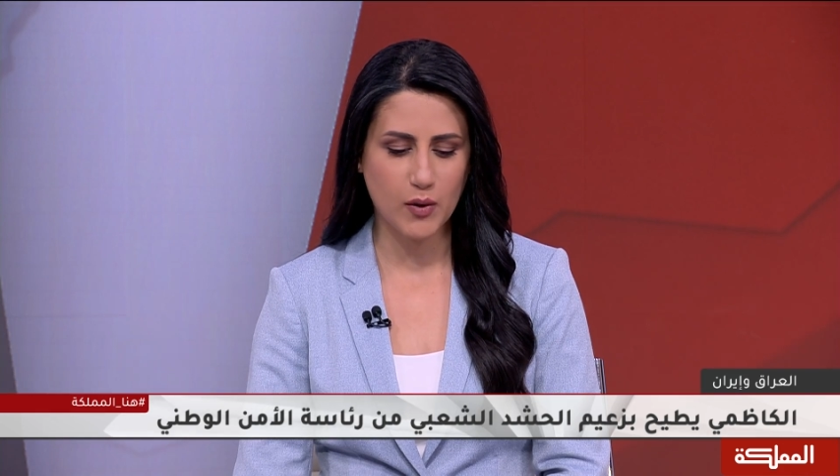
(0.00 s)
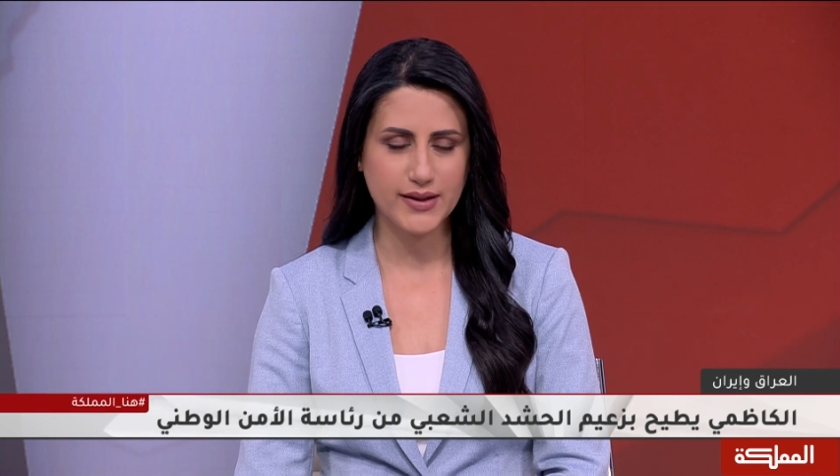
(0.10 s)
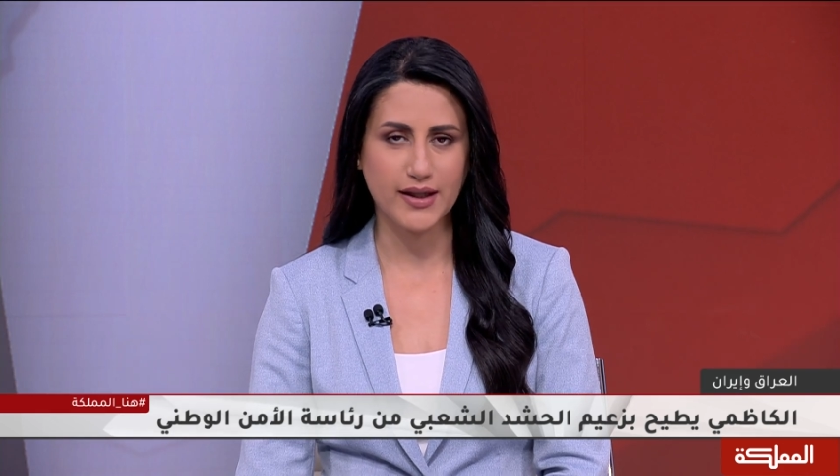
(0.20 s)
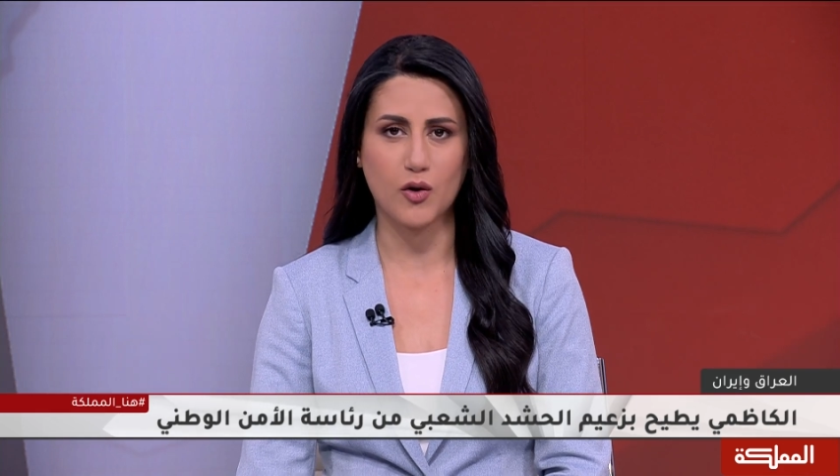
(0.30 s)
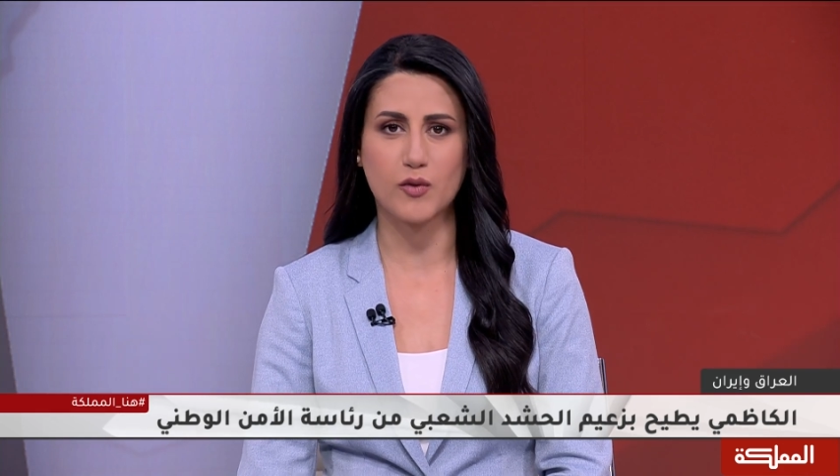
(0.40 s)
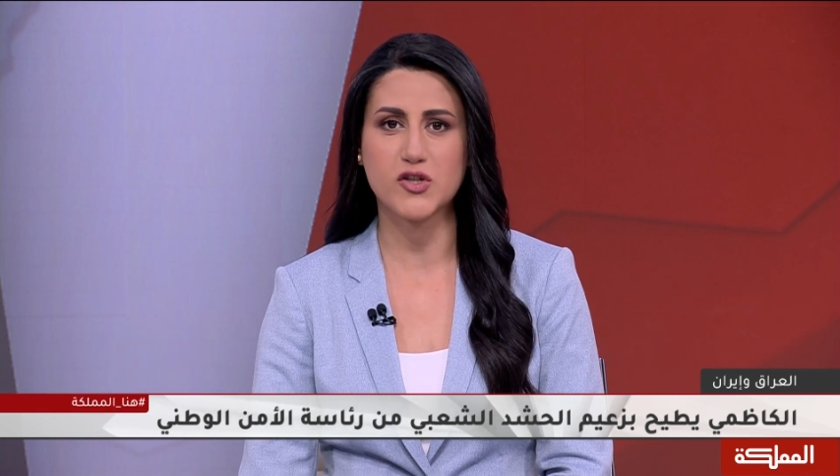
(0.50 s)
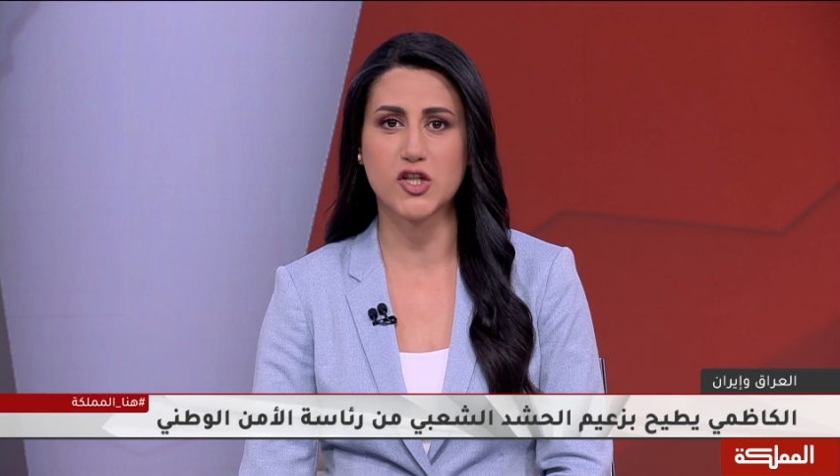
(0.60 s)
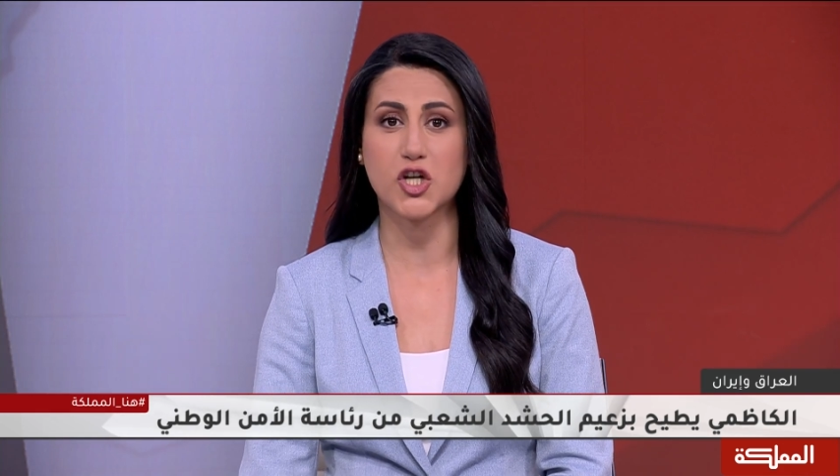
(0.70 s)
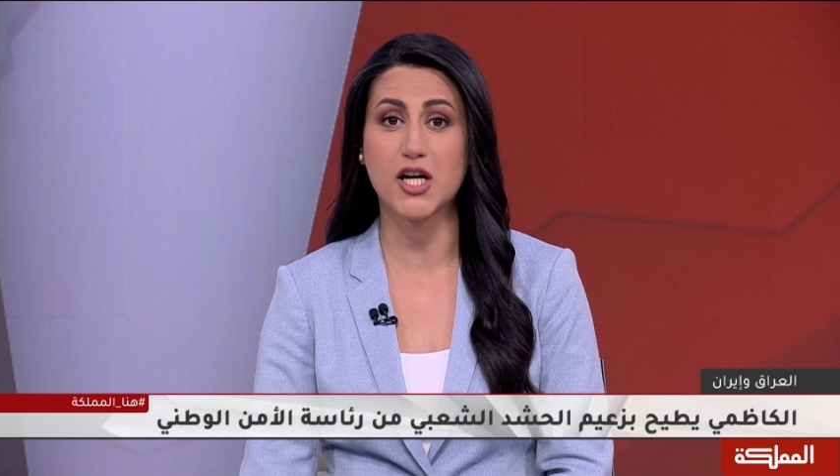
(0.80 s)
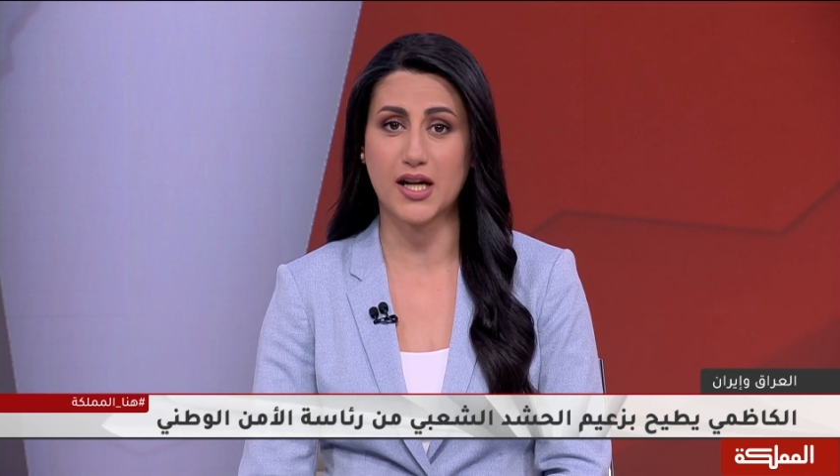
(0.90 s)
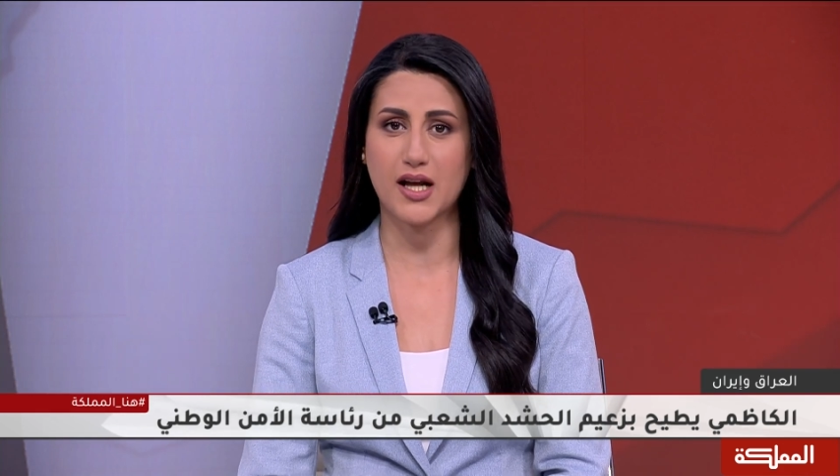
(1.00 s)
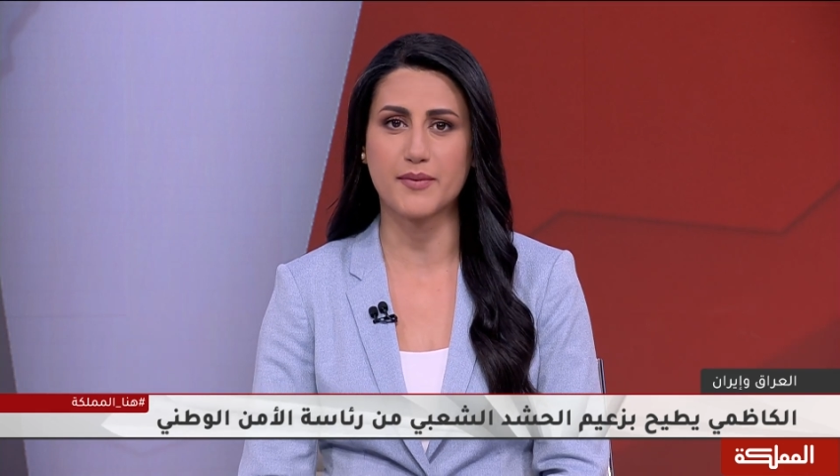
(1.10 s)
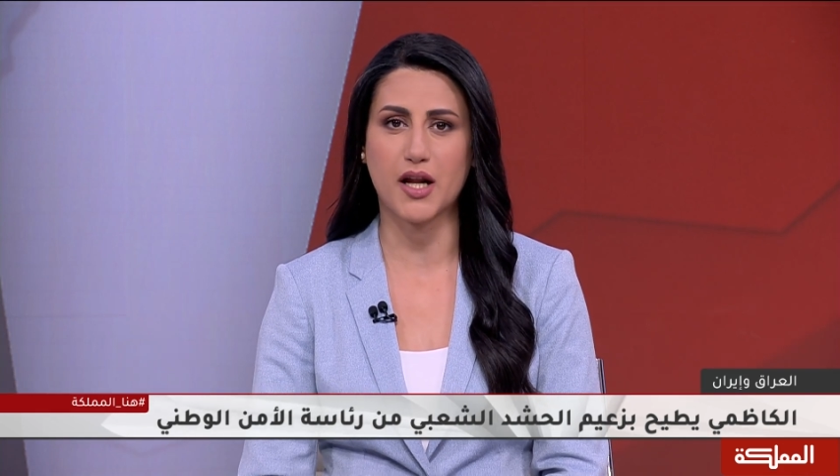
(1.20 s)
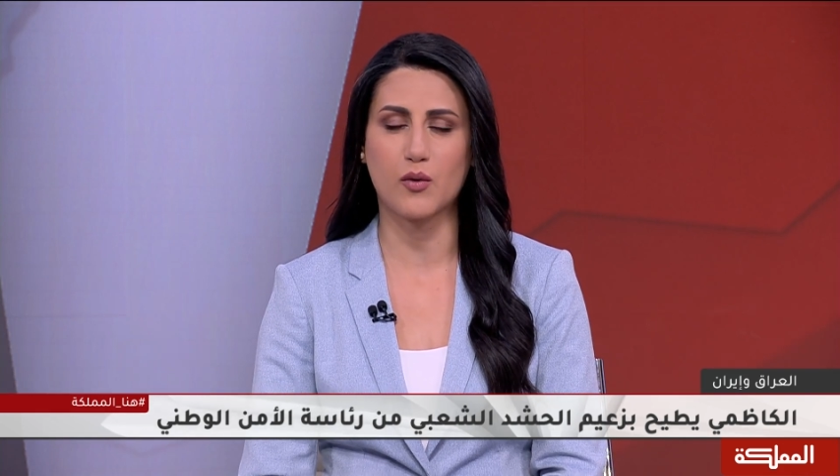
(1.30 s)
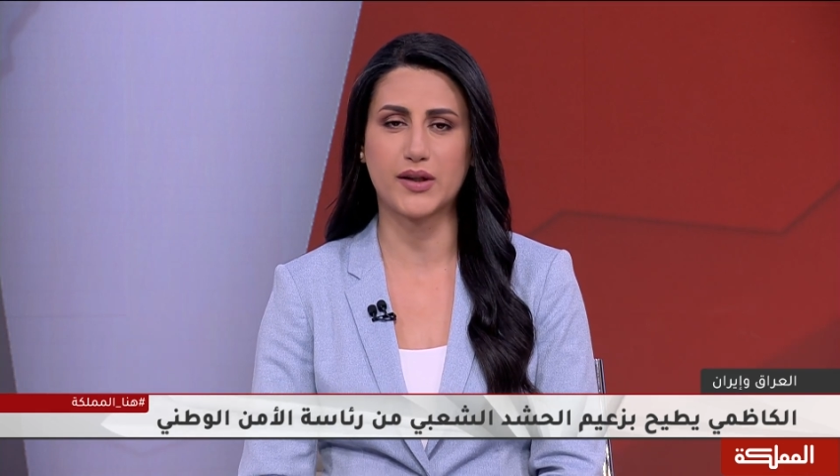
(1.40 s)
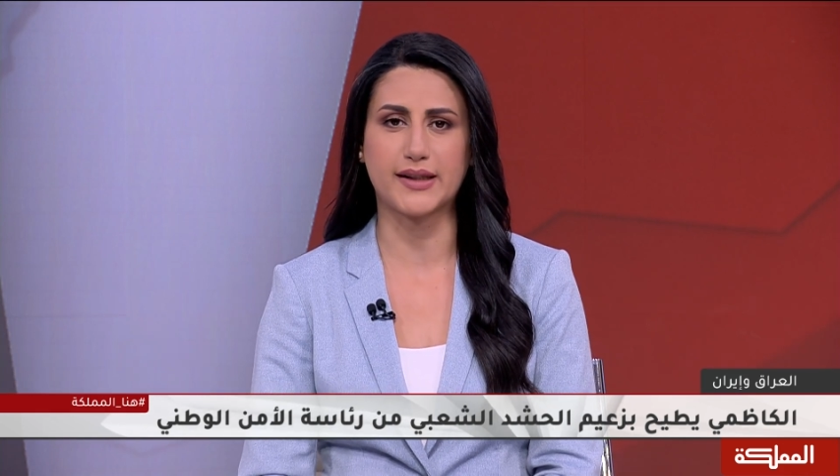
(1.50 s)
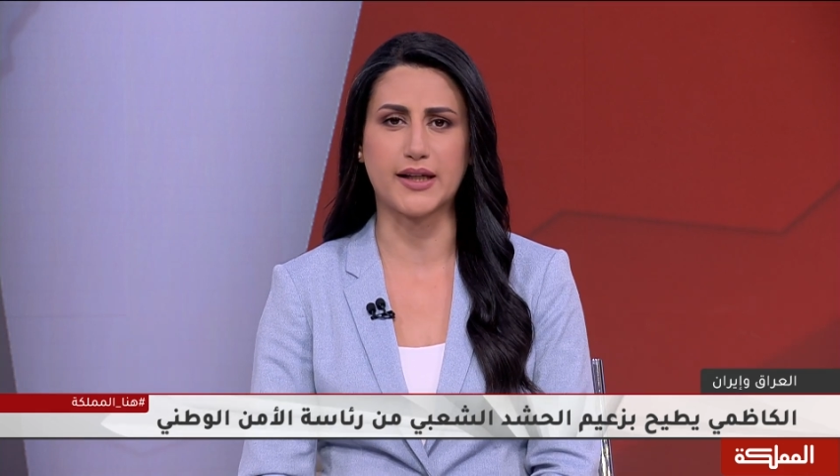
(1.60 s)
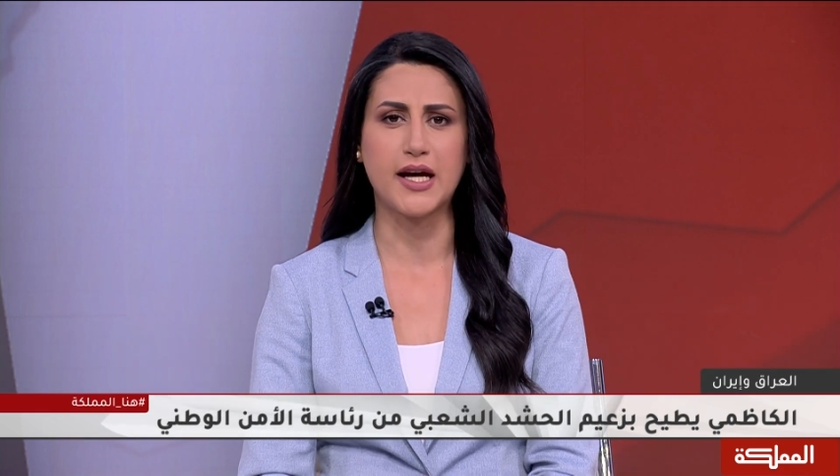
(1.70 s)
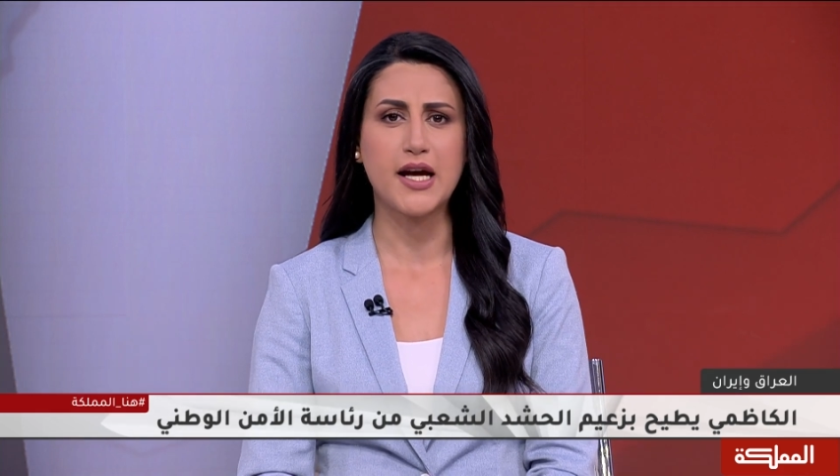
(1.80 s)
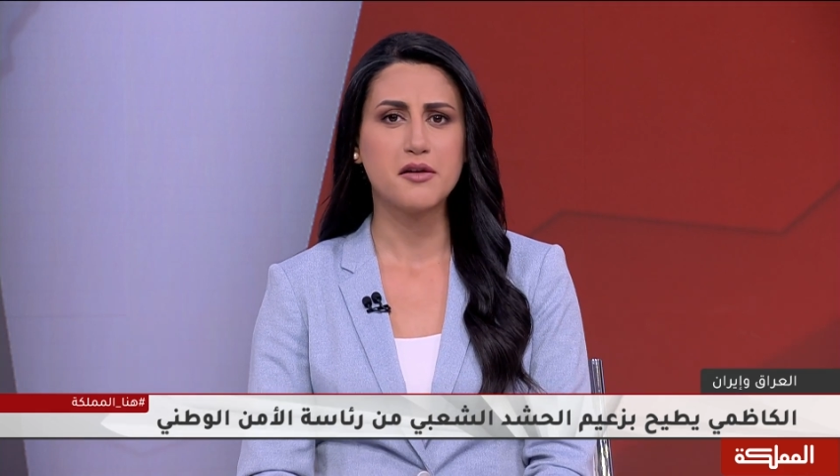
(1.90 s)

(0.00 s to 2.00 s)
الوطني ومستشار الأمن الوطني